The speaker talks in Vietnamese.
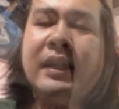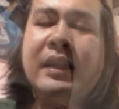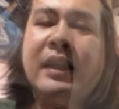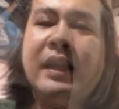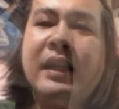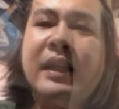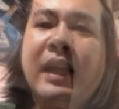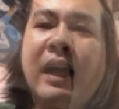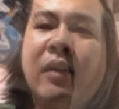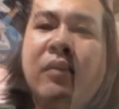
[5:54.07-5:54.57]

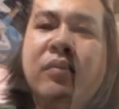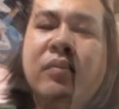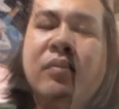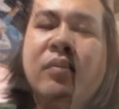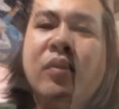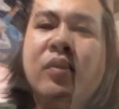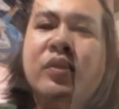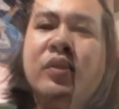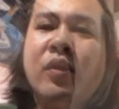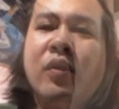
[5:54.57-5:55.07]
Xin
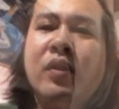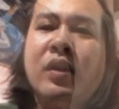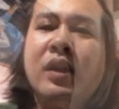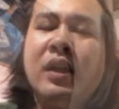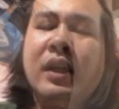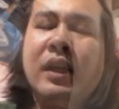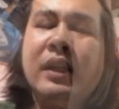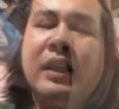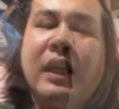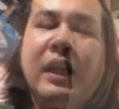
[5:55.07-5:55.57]
bác đừng
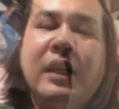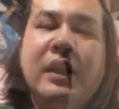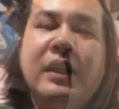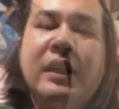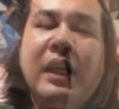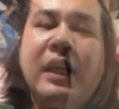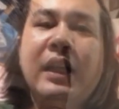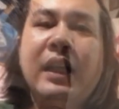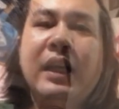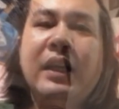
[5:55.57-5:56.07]
tin
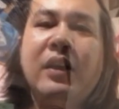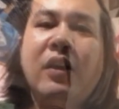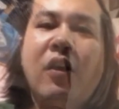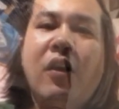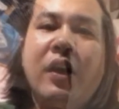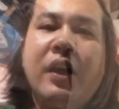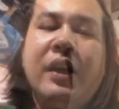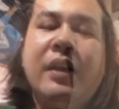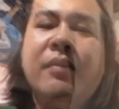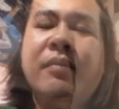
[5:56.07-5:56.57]
con mà hãy
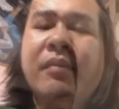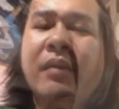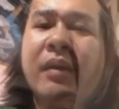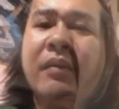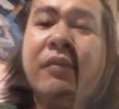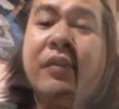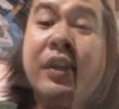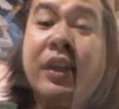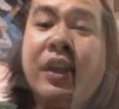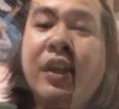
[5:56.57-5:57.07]
tìm
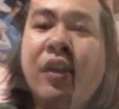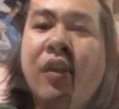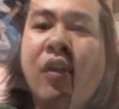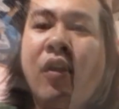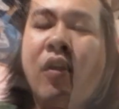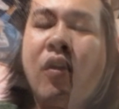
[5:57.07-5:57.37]
hiểu